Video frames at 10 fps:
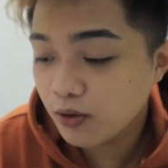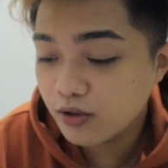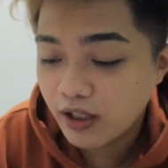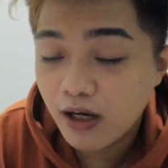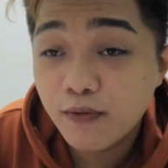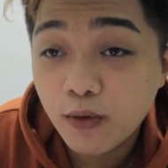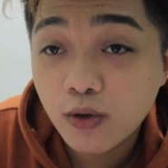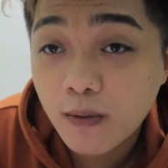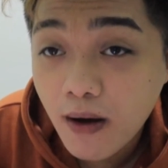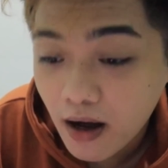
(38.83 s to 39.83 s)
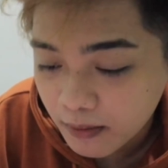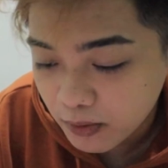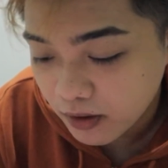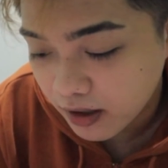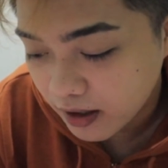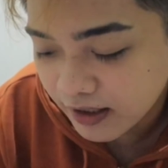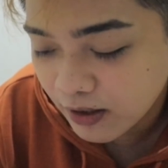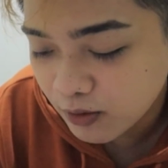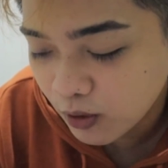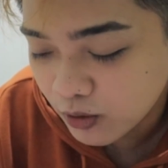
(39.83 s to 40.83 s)
yung cellphone ko mga kabuga,
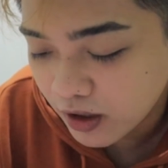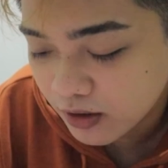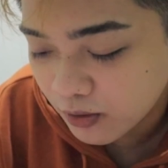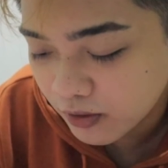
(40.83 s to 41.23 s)
dinownloadan ko